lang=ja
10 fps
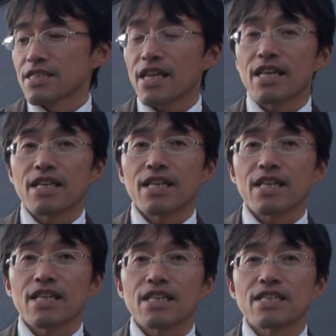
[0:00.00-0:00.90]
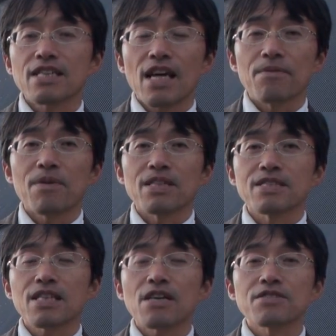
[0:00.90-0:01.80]
で、えー、ただ、ま
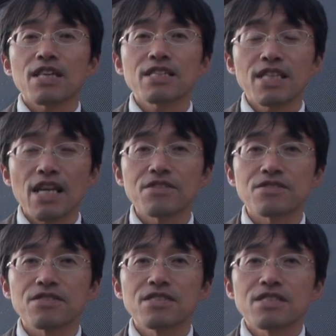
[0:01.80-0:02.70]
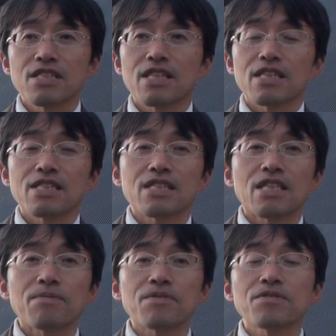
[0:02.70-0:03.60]
あ、座学だけじゃなく、えー、
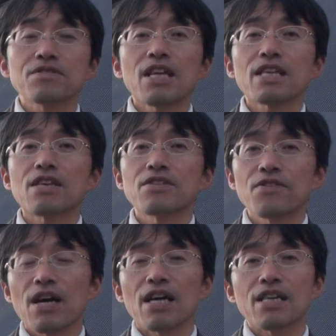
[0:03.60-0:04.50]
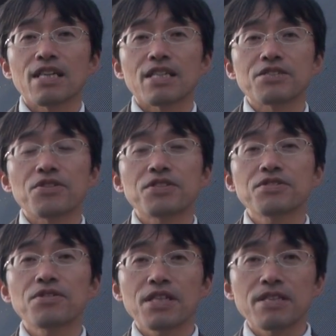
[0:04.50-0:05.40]
里山交流大学では、えー、一人
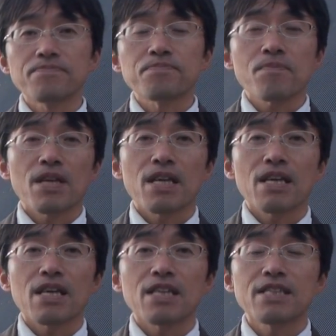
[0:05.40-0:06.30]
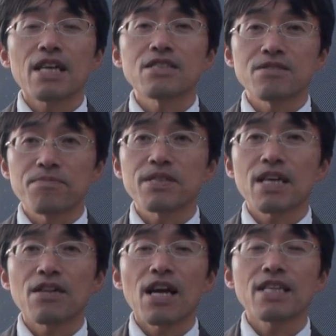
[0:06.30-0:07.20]
一人、えー、2泊
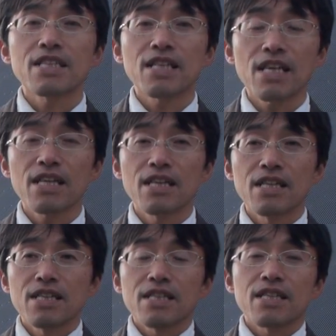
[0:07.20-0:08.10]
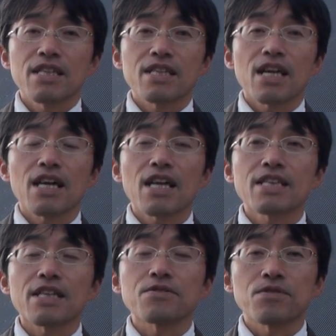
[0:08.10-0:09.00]
3日の間で、えー、考え
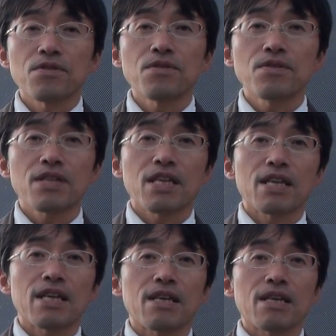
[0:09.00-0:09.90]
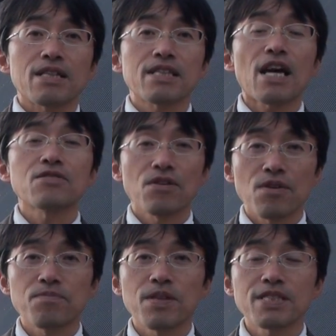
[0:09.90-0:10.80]
られたことを、えー、企画
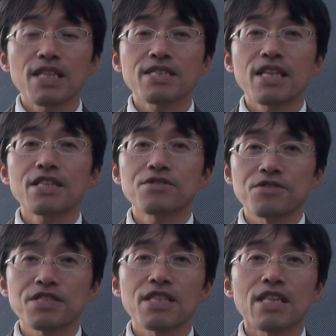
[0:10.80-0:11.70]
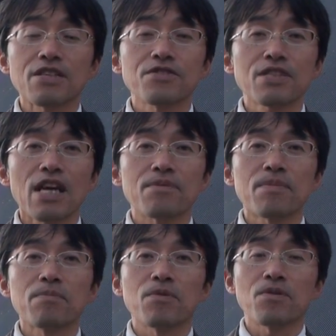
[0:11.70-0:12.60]
をプレゼンテーションしていただくような
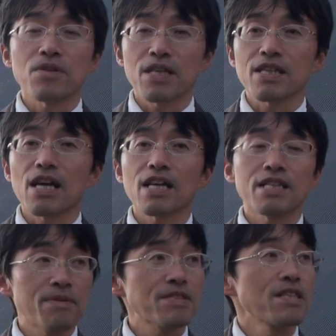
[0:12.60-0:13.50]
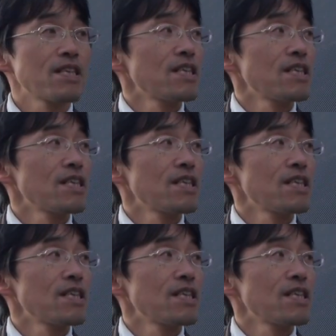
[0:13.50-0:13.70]
場も、えー、考えてます、